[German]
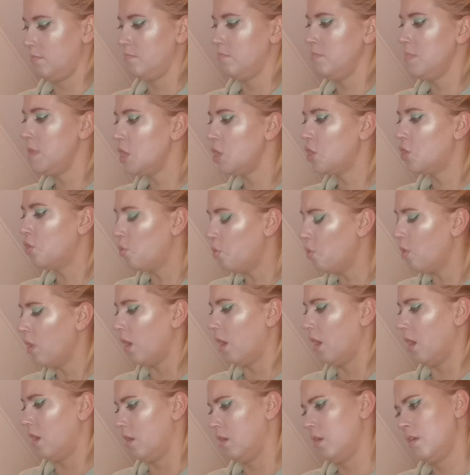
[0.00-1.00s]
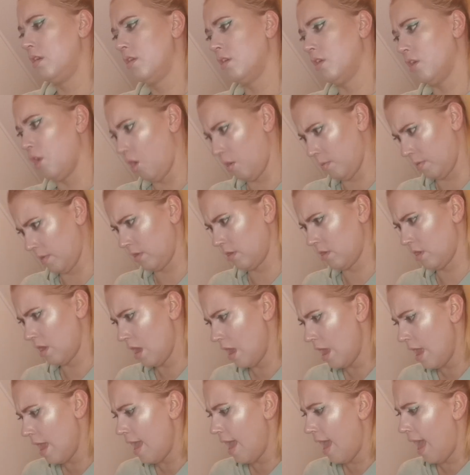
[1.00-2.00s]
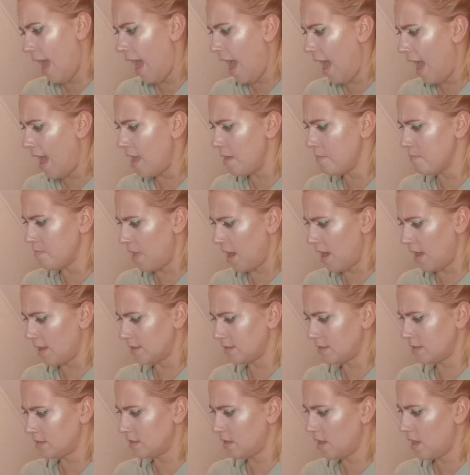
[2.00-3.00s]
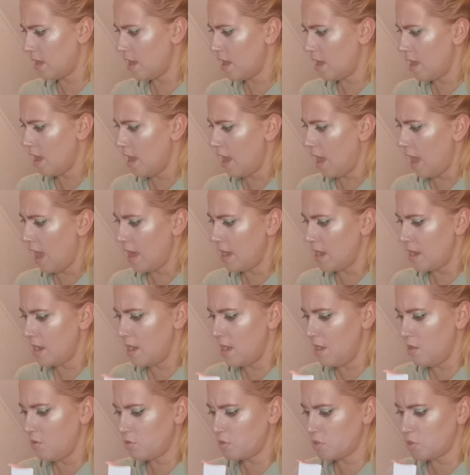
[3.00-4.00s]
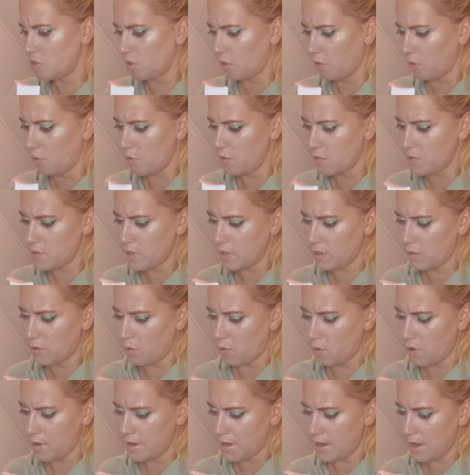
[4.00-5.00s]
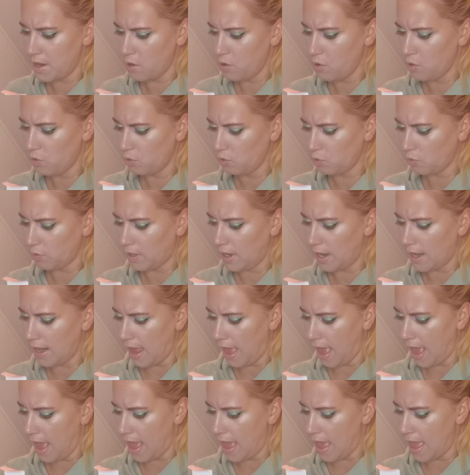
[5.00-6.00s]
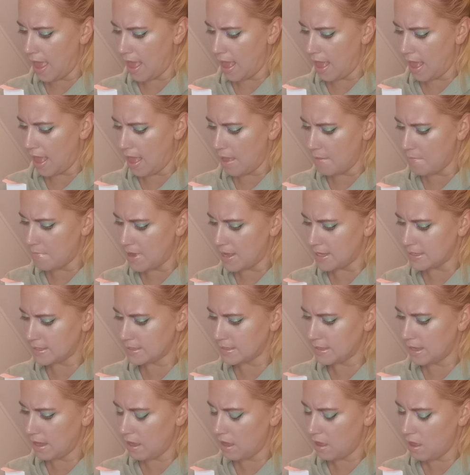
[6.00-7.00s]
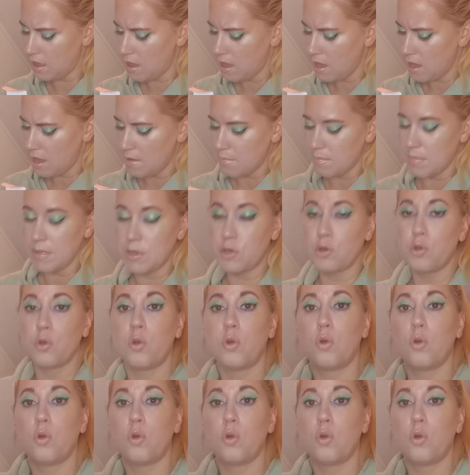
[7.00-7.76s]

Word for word: Mikura, glaube ich, Eye Mask. Eine luxuriöse goldene hydrogel Eye Maske mit